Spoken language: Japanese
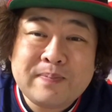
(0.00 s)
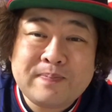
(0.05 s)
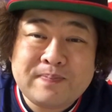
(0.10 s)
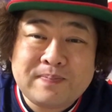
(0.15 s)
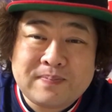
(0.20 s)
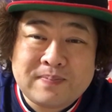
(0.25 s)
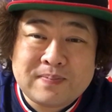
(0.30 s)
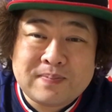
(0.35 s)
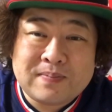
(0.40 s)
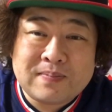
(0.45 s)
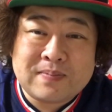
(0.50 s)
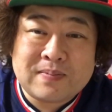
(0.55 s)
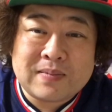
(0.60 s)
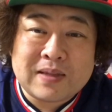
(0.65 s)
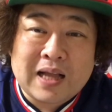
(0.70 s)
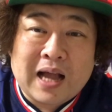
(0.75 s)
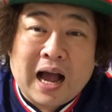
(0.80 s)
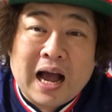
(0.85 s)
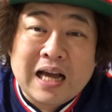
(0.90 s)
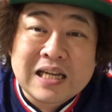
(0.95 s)
うん
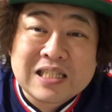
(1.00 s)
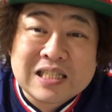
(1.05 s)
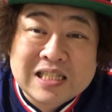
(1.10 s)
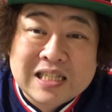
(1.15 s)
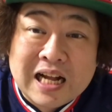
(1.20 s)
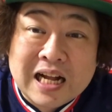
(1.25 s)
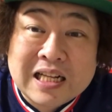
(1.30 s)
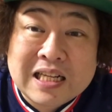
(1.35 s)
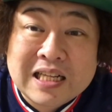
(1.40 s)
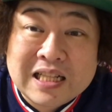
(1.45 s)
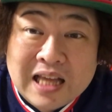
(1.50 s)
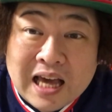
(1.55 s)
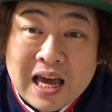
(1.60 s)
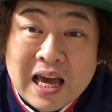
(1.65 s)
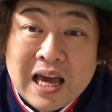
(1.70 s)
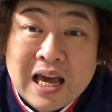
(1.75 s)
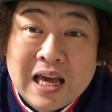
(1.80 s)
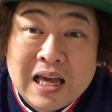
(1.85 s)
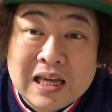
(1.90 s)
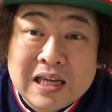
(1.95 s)
明日に
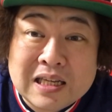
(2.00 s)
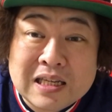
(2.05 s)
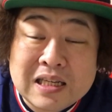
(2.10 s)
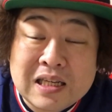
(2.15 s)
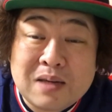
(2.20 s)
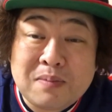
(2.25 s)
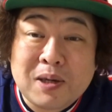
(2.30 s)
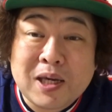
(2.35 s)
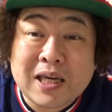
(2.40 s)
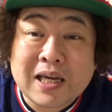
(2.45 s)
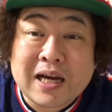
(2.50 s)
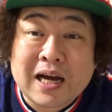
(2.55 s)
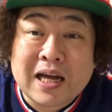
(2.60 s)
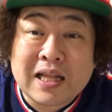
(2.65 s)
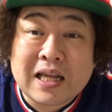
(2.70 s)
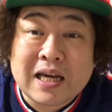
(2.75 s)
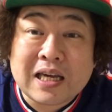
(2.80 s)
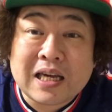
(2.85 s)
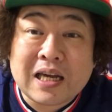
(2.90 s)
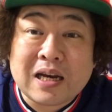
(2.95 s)
ね、響
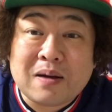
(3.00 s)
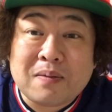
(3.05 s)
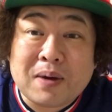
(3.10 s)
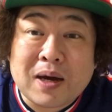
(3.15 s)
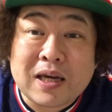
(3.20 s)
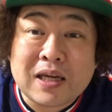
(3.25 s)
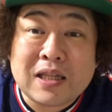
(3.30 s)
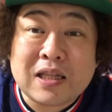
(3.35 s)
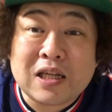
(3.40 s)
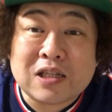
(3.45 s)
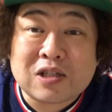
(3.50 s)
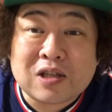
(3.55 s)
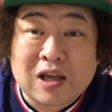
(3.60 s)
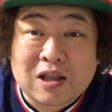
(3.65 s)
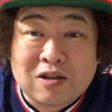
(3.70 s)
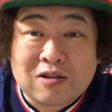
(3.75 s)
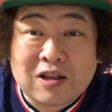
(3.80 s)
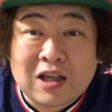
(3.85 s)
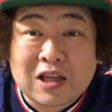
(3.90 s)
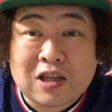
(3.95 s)
かなければいいんです
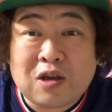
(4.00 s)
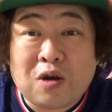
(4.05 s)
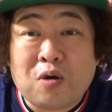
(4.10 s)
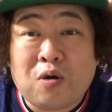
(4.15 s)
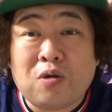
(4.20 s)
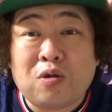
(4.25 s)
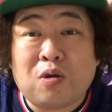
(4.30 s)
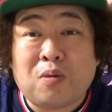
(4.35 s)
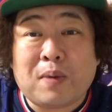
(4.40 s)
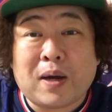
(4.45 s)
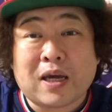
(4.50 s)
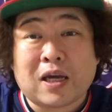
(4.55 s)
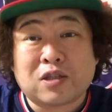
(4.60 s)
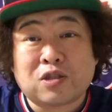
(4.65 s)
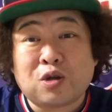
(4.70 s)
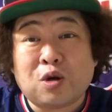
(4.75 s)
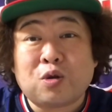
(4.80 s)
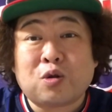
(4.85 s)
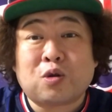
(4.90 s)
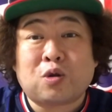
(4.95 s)
けどね、今日の負け
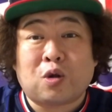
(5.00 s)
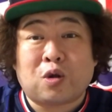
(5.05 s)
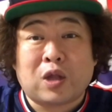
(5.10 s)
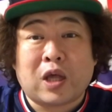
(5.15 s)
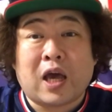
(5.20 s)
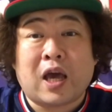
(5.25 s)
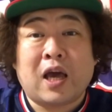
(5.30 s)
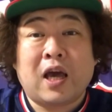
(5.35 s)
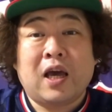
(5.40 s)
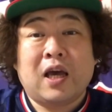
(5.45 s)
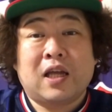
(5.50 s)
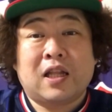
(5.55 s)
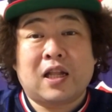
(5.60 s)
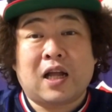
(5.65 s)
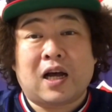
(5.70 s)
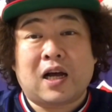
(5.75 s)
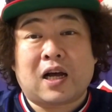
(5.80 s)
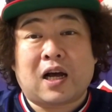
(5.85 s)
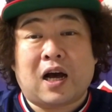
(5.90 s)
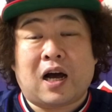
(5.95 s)
ちょっとね、
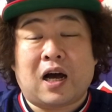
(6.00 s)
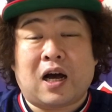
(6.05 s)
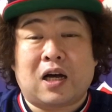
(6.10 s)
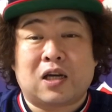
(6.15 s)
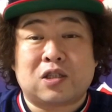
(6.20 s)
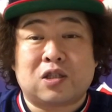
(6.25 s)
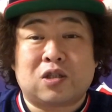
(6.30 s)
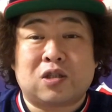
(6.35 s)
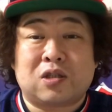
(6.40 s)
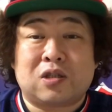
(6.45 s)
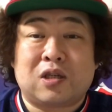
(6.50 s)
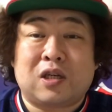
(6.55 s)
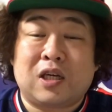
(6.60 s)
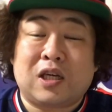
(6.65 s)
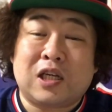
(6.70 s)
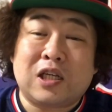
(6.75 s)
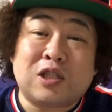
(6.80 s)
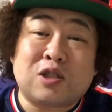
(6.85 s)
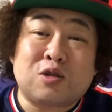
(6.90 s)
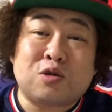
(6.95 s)
なんか、
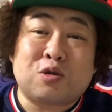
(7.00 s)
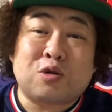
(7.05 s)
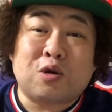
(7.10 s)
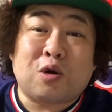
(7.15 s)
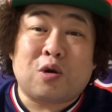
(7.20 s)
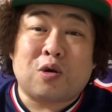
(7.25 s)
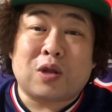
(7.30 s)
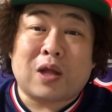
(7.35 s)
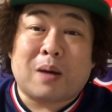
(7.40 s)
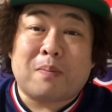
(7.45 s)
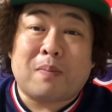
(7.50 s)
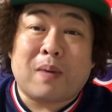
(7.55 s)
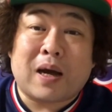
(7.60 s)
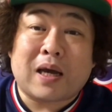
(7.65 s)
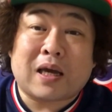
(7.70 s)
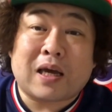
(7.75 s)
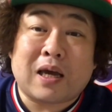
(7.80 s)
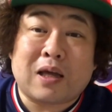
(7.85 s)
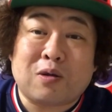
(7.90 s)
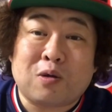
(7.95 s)
引きずるような
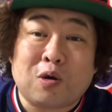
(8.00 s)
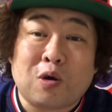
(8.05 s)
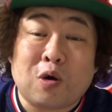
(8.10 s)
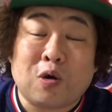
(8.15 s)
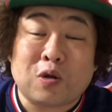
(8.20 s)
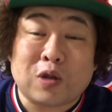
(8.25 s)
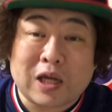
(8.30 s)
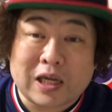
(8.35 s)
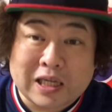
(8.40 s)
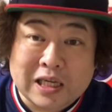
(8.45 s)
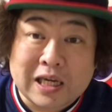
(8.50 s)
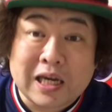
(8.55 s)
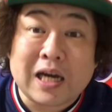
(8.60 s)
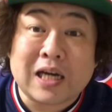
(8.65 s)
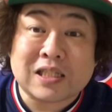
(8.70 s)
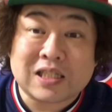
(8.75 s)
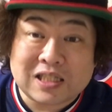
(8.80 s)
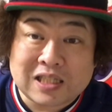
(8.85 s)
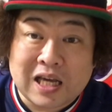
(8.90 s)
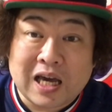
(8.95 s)
負けのような気
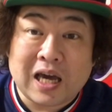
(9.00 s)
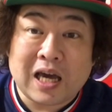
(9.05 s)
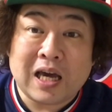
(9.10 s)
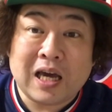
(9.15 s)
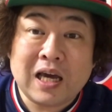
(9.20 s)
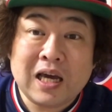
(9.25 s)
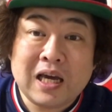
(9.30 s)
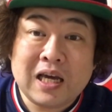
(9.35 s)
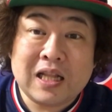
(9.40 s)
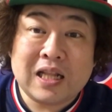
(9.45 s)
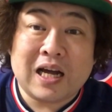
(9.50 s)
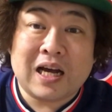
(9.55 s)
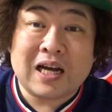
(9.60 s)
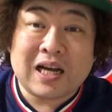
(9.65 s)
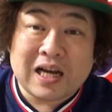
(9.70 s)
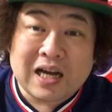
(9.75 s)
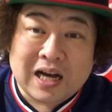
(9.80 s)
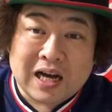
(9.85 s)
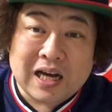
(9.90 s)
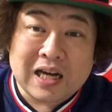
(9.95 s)
がして、な
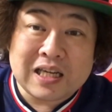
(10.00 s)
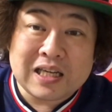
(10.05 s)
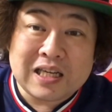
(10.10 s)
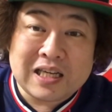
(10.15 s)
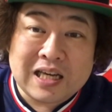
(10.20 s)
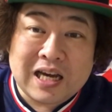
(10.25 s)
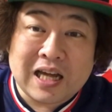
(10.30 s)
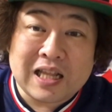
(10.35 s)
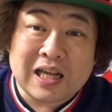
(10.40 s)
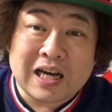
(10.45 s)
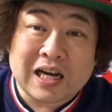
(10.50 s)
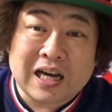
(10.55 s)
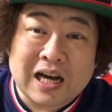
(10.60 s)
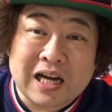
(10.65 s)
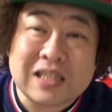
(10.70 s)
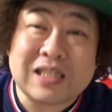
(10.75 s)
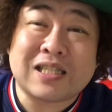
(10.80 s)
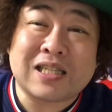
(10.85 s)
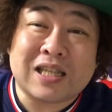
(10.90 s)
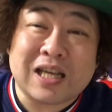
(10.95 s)
んか嫌な
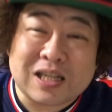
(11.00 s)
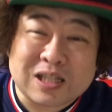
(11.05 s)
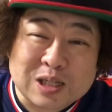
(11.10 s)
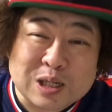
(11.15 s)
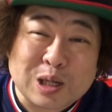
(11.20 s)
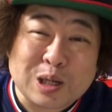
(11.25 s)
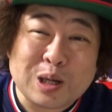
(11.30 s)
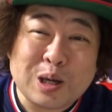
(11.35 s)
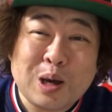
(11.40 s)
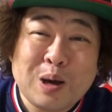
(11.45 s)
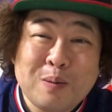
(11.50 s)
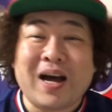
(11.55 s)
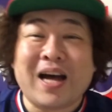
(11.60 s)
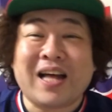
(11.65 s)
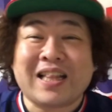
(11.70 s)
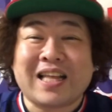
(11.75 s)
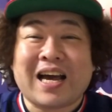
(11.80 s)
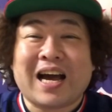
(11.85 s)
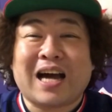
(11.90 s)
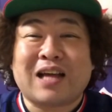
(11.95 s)
感じです。
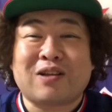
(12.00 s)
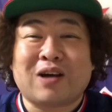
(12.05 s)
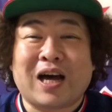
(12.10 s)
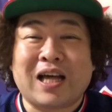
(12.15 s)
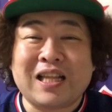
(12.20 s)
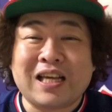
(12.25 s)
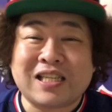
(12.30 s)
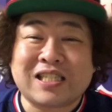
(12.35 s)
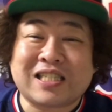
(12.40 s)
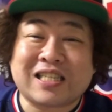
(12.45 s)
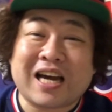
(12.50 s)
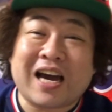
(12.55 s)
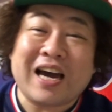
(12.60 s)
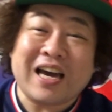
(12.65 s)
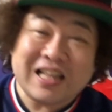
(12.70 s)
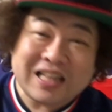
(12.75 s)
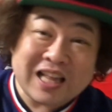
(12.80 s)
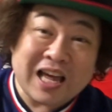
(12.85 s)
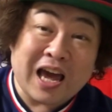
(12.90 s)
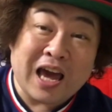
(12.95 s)
まあね、あの、話
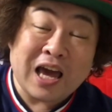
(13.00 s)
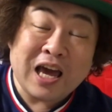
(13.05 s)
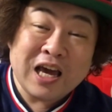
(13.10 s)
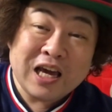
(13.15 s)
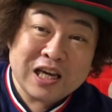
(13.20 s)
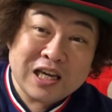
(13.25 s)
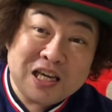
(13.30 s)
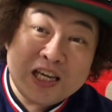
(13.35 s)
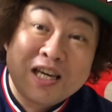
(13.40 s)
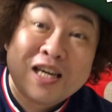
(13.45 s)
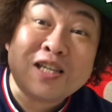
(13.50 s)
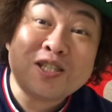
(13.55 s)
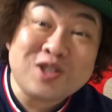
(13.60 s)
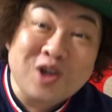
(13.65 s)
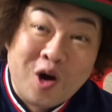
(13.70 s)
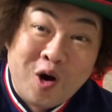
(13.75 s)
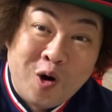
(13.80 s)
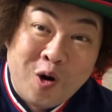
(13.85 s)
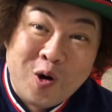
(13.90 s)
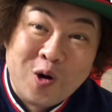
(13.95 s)
変えて、いい
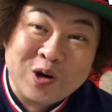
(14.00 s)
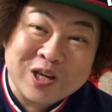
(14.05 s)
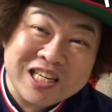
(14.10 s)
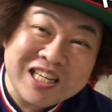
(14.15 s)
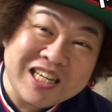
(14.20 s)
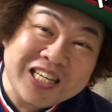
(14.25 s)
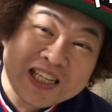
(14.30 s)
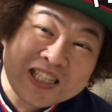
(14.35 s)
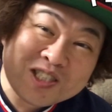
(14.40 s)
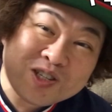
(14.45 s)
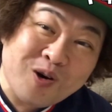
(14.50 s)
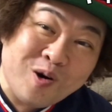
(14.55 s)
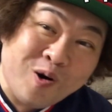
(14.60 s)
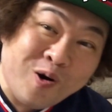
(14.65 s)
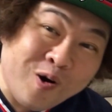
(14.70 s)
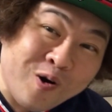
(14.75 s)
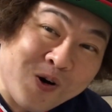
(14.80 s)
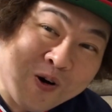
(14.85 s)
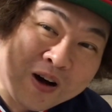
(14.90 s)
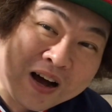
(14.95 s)
情報、いい
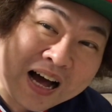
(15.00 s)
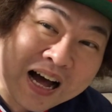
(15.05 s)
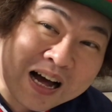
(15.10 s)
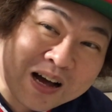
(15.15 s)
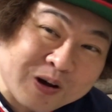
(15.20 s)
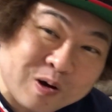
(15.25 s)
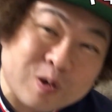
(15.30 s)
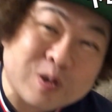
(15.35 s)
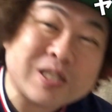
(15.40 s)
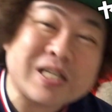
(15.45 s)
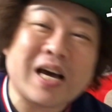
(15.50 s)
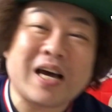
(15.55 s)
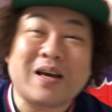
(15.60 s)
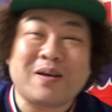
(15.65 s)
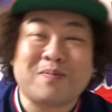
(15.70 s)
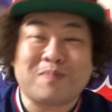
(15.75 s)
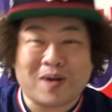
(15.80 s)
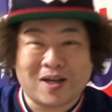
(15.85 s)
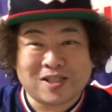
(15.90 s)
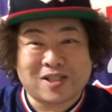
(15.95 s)
情報がござ
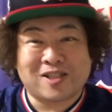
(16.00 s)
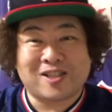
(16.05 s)
いま